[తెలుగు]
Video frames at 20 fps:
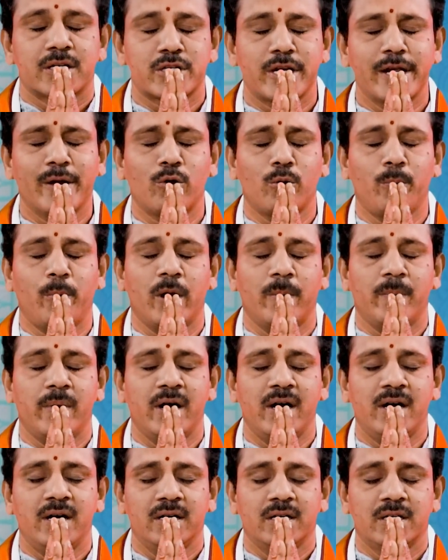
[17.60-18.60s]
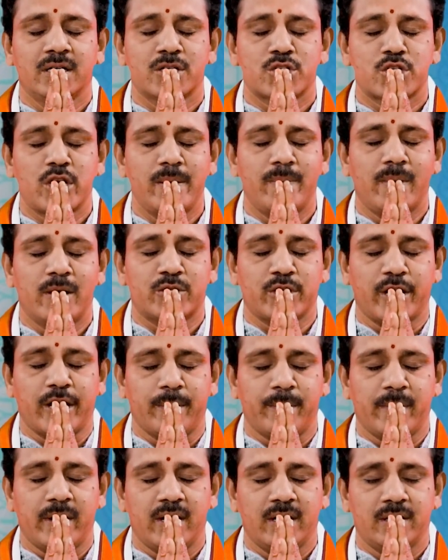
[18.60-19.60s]
శ్రీ గురుపే నమ శ్రీ మాత్రే
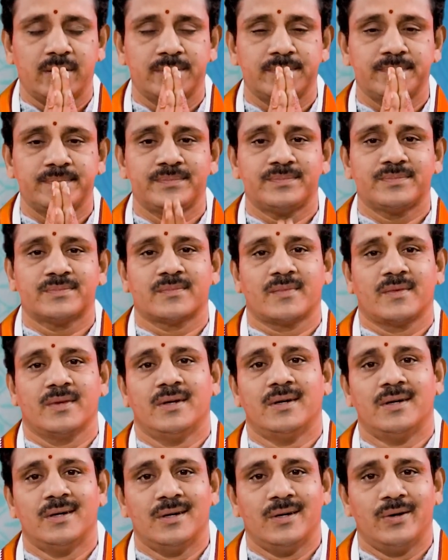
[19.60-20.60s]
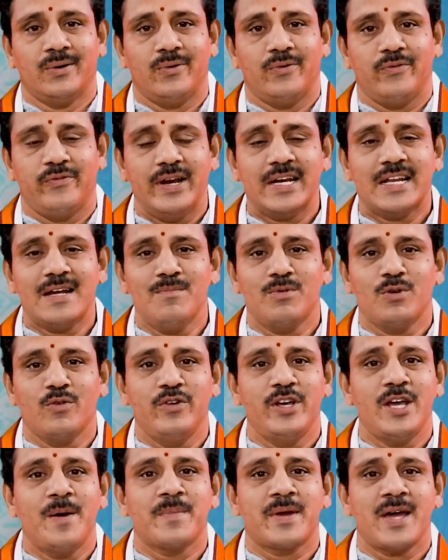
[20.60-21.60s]
నమ వెల్కమ్ టు
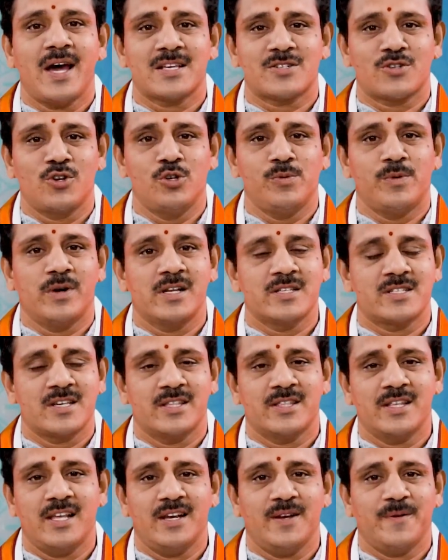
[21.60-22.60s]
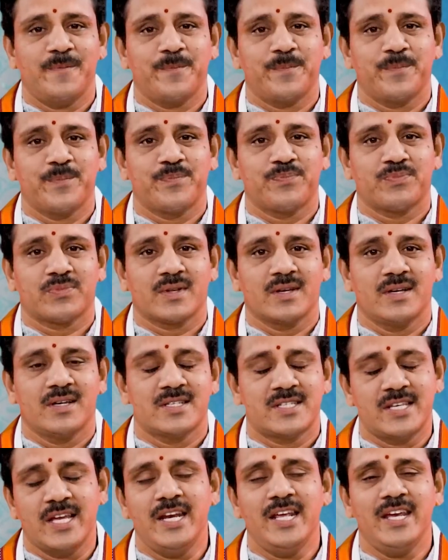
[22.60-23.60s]
విఎంకే ఆస్ట్రోనిమల ఛానల్
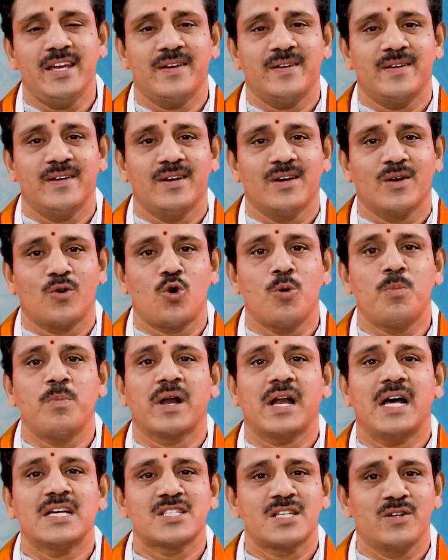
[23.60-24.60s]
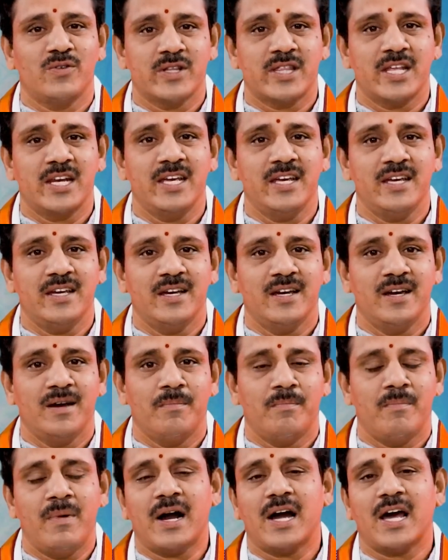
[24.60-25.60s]
శని కుంభరాశిని వదిలి
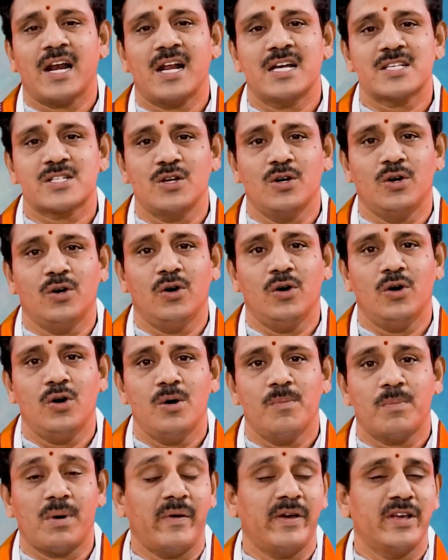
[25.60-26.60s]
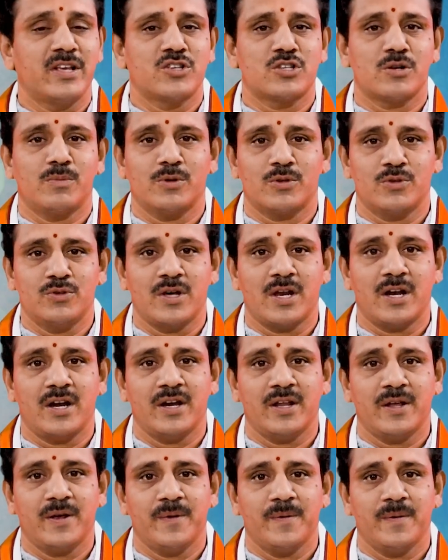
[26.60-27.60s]
మకర రాశిలో
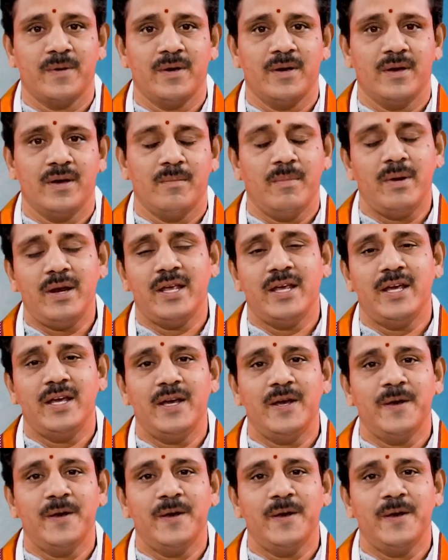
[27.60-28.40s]
ప్రవేశించబోతున్నారండి మరి